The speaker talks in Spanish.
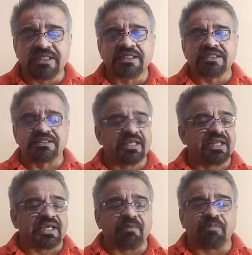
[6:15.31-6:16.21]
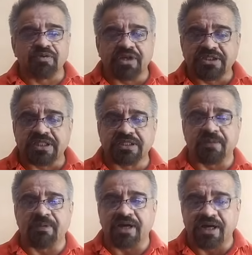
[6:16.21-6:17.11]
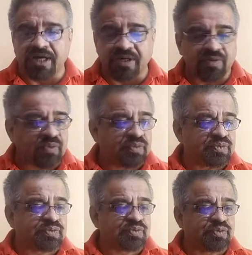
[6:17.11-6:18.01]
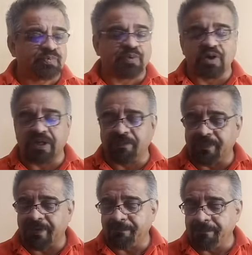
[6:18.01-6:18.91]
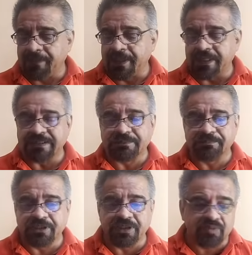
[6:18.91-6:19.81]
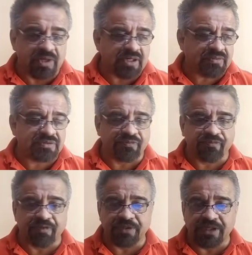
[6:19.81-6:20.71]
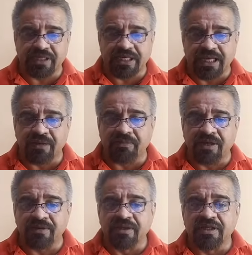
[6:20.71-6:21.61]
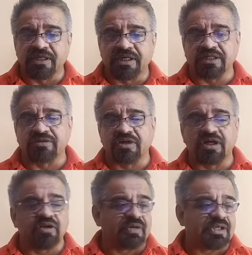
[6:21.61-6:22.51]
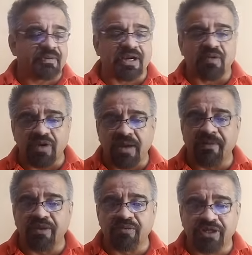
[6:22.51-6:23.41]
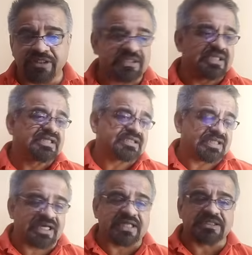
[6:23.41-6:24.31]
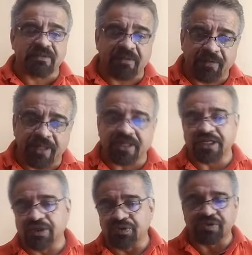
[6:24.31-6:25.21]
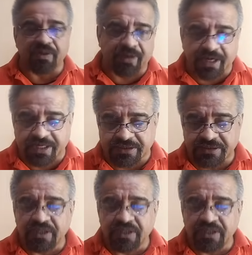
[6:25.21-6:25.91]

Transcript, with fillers: tiene que ponerse a trabajar con su problema espiritual, con su enfermedad del alma, que es lo que lo va a llevar a una madurez. Si dejas de beber y no trabajas